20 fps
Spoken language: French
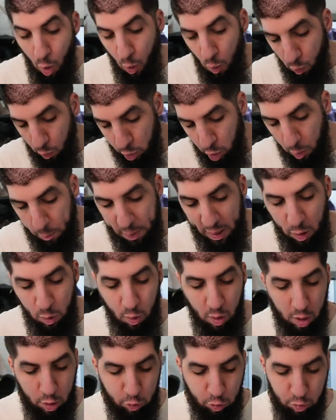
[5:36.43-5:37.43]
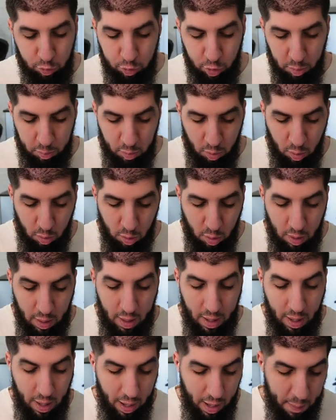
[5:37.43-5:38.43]
On en parlera justement euh,
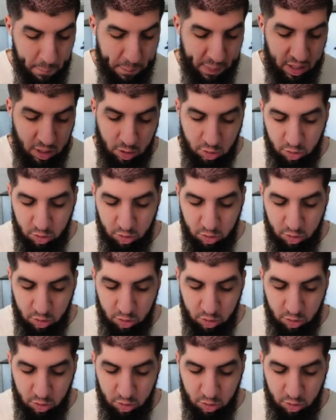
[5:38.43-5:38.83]
après.